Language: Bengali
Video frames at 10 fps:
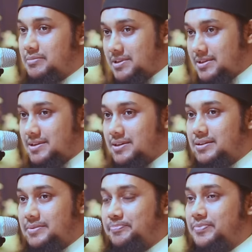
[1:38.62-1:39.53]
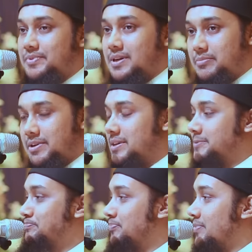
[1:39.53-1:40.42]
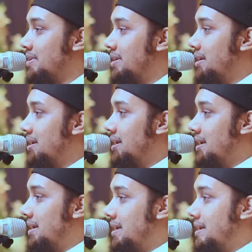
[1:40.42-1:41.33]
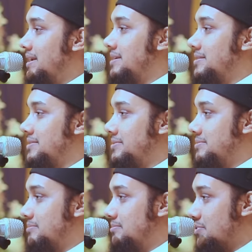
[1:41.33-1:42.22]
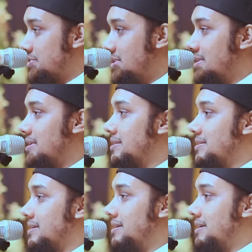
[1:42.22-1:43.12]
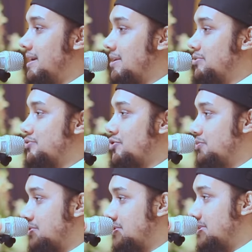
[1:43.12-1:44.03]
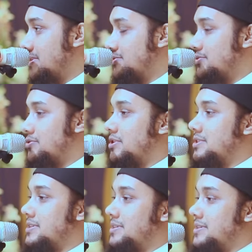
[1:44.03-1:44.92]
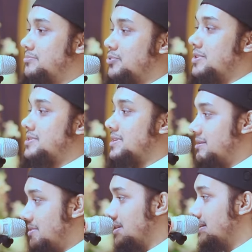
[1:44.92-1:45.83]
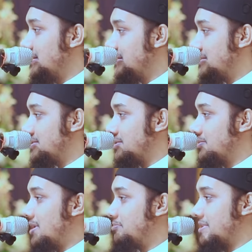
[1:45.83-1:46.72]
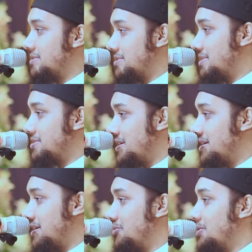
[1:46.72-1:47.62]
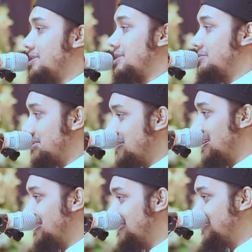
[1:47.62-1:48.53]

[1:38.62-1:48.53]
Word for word: আমাদেরকে আমাকে এই মোজাকারাতে এত চমৎকার কিছু কথা তিনি বলেছেন আমাকে যেগুলো আপনাদের সাথে শেয়ার না করে থাকতে পারছি না